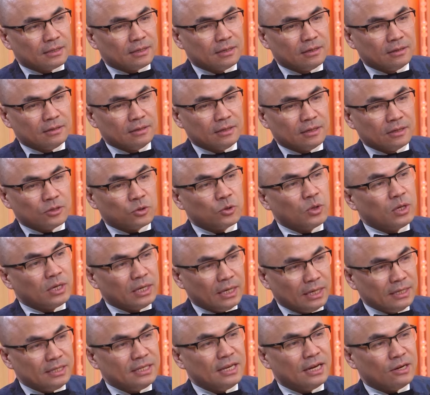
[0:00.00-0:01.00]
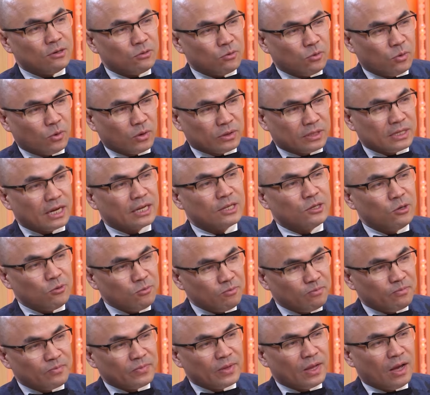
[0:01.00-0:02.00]
từ những suy nghĩ riêng của trang
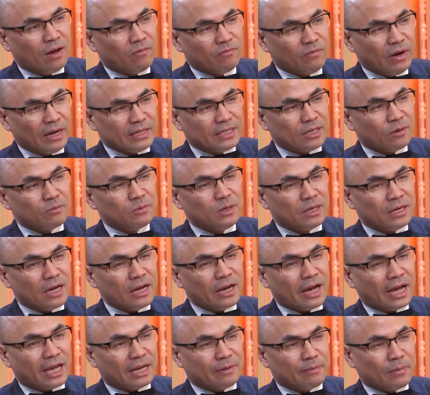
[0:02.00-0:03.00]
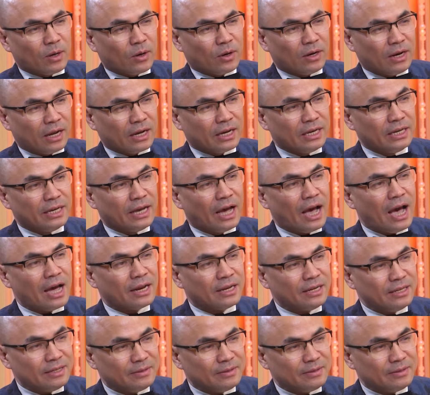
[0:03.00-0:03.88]
nhung vậy trong những cái ngày mà gọi là nghỉ hát